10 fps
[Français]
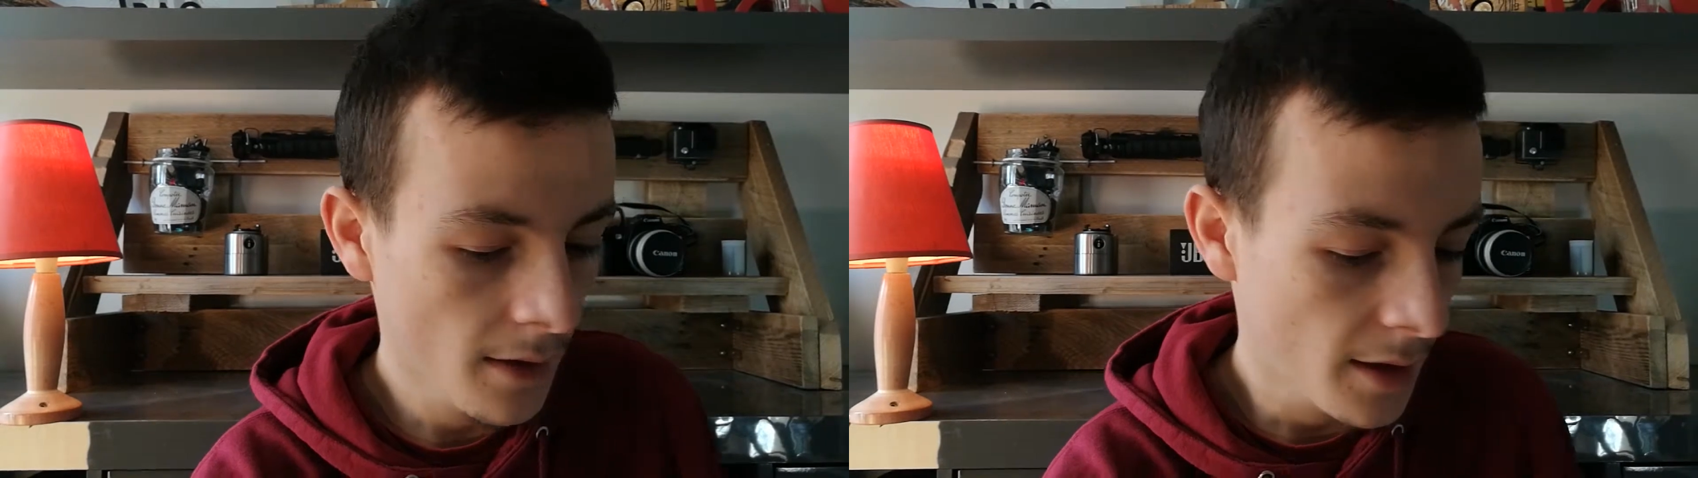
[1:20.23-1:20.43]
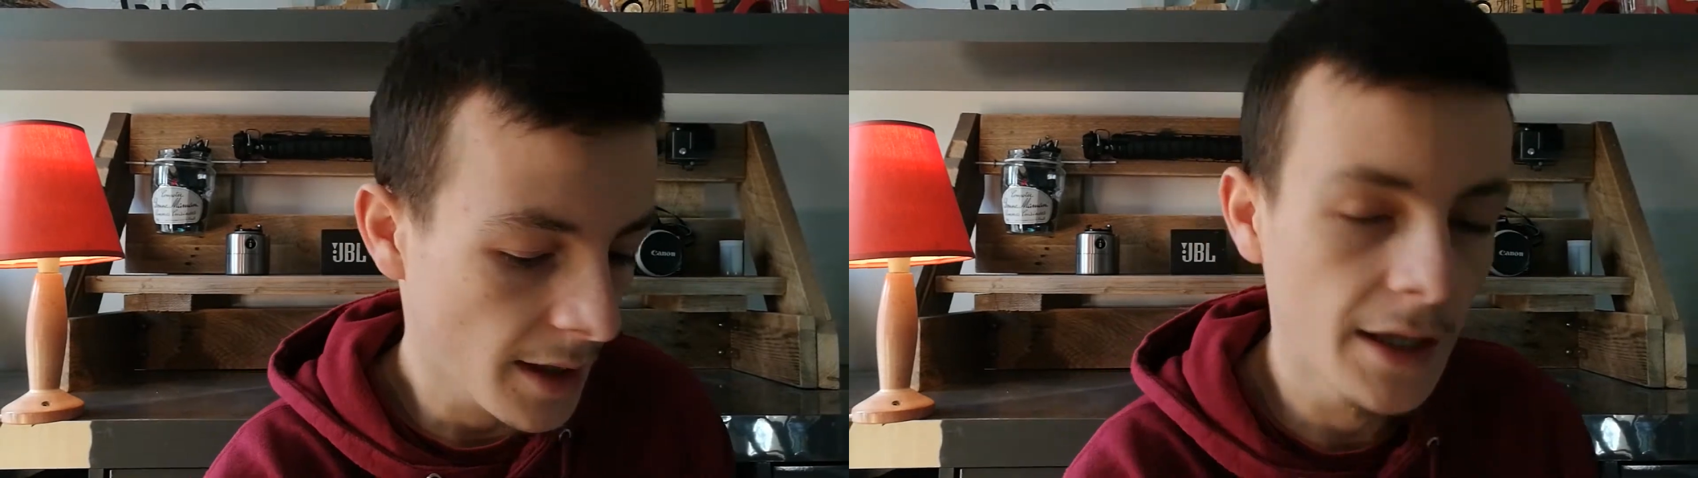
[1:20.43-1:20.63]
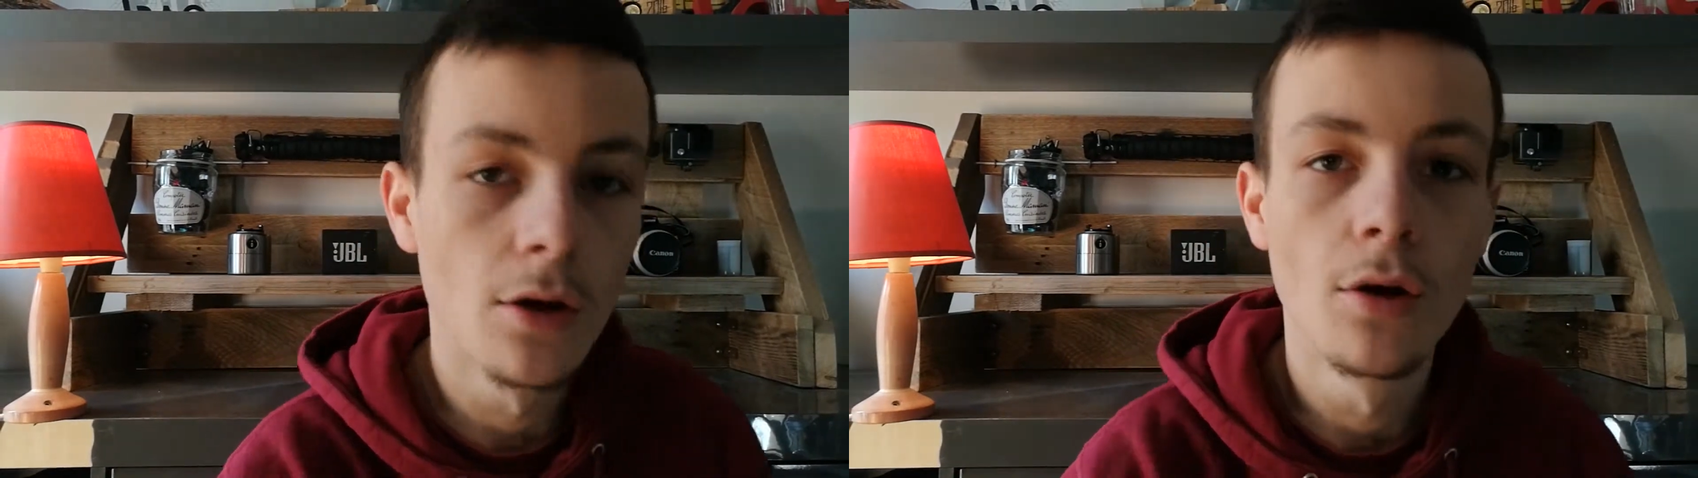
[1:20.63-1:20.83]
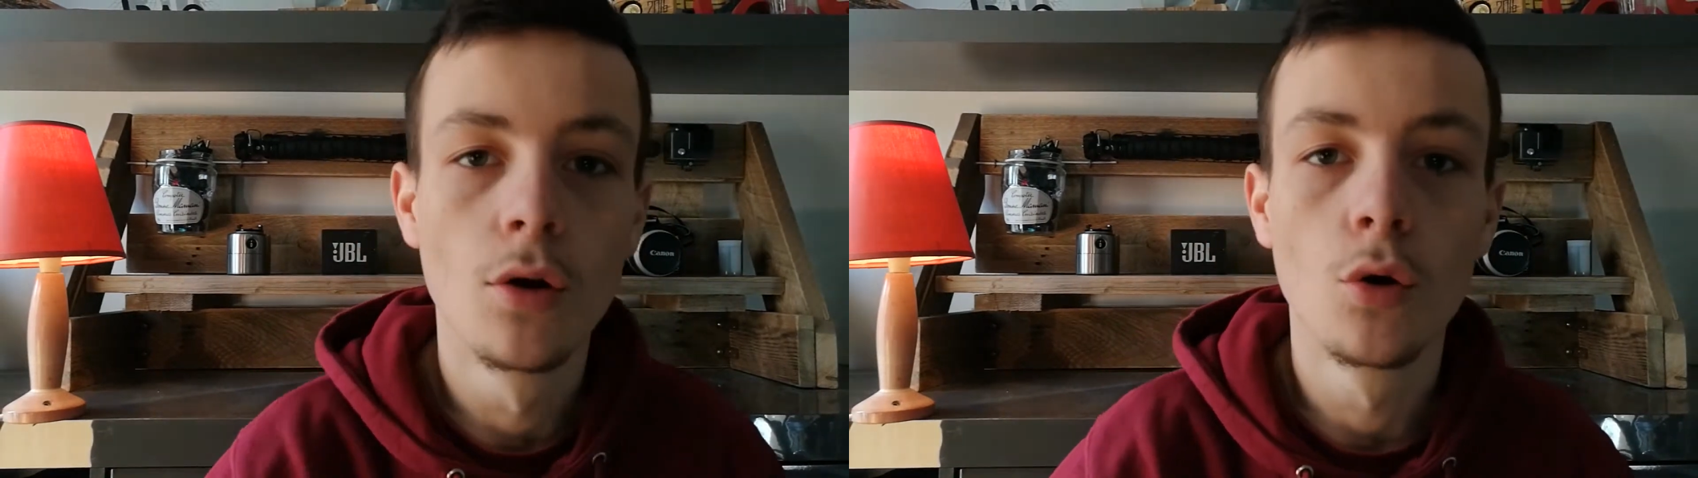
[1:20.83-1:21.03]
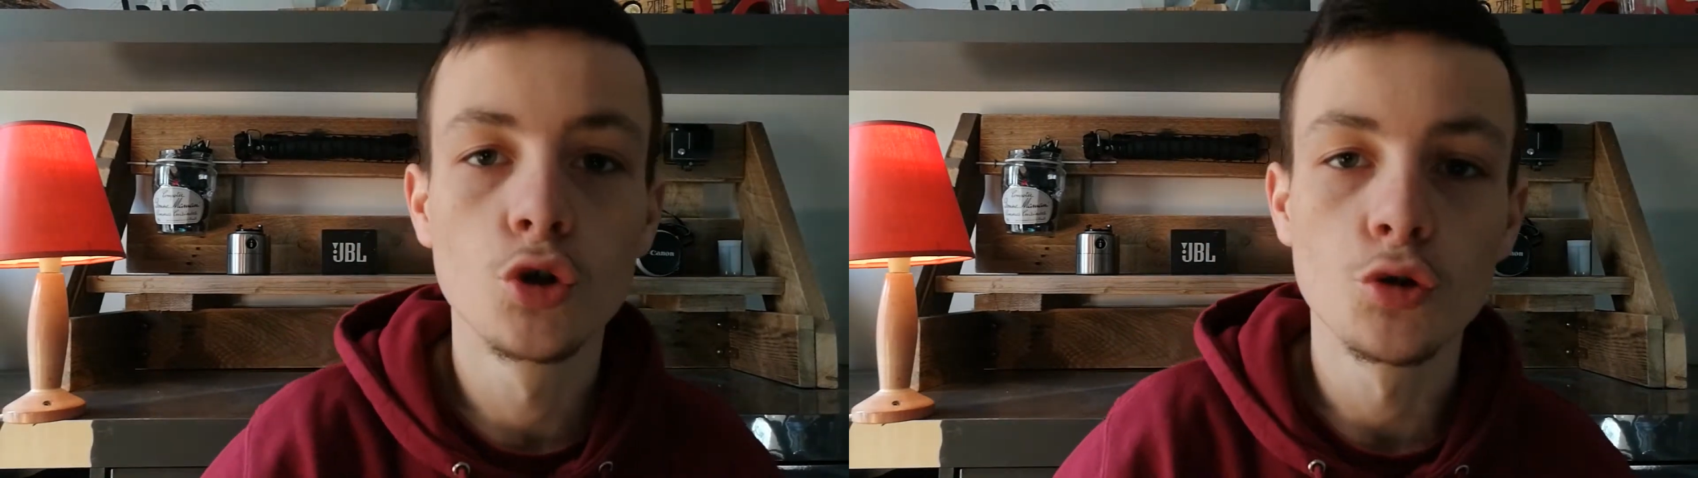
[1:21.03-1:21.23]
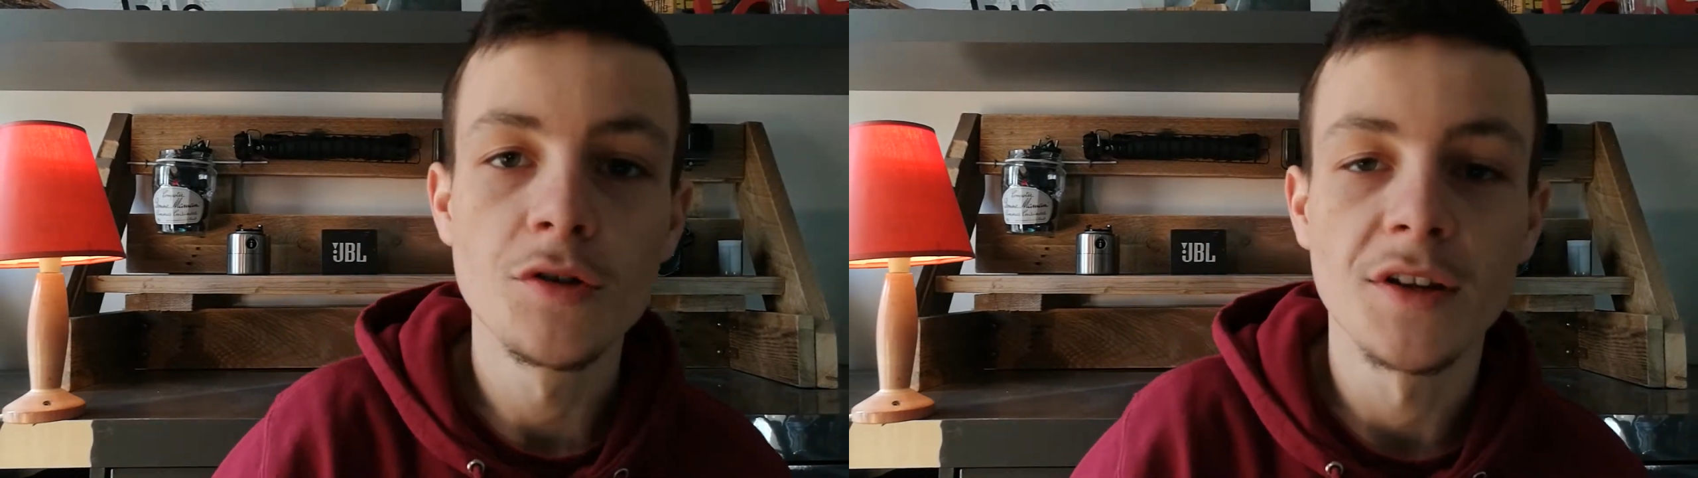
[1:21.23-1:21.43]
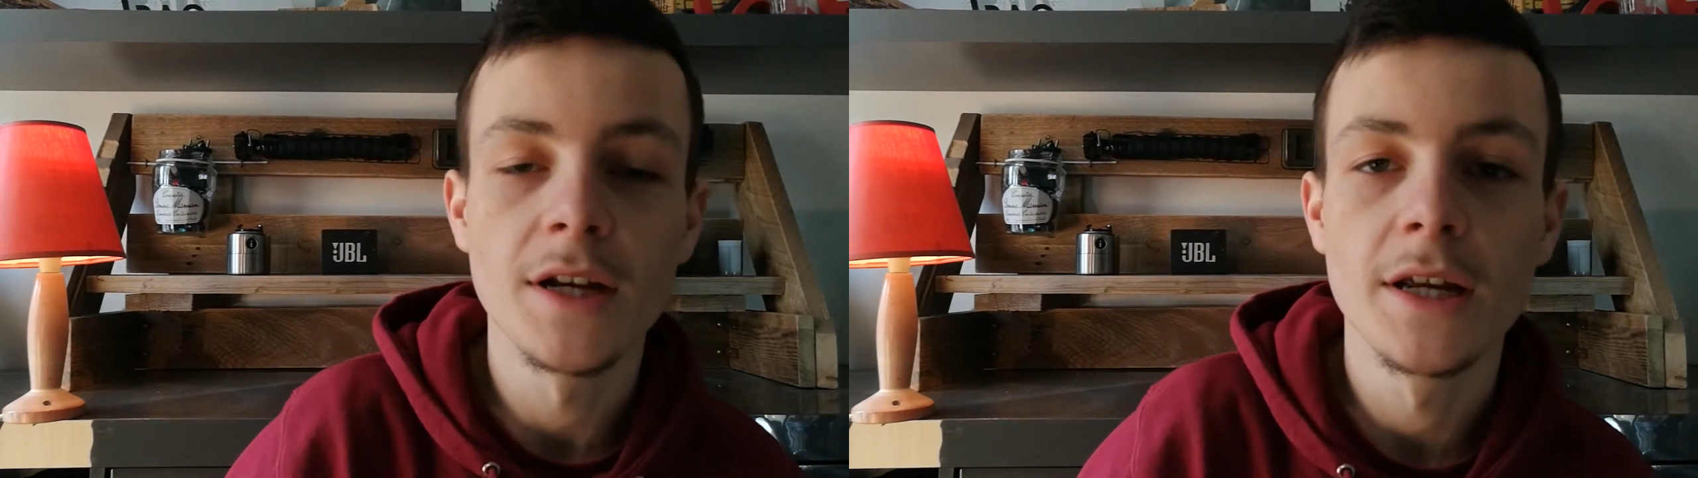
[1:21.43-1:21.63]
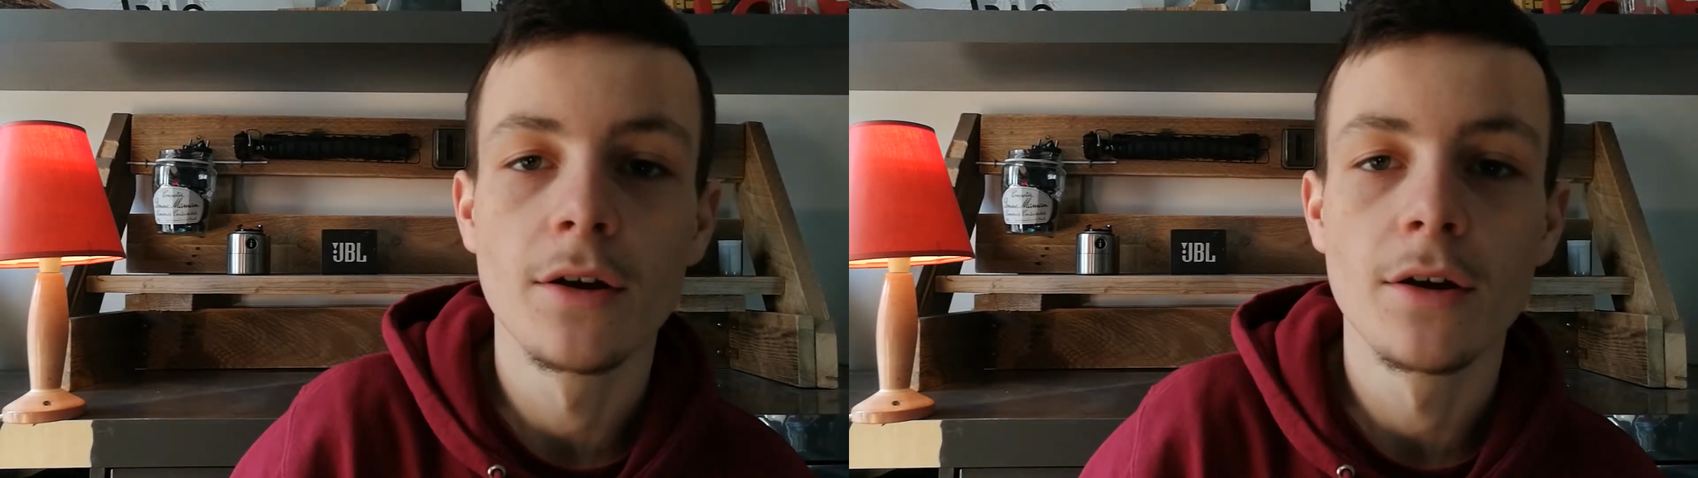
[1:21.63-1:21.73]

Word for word: Et aujourd'hui, j'en allais,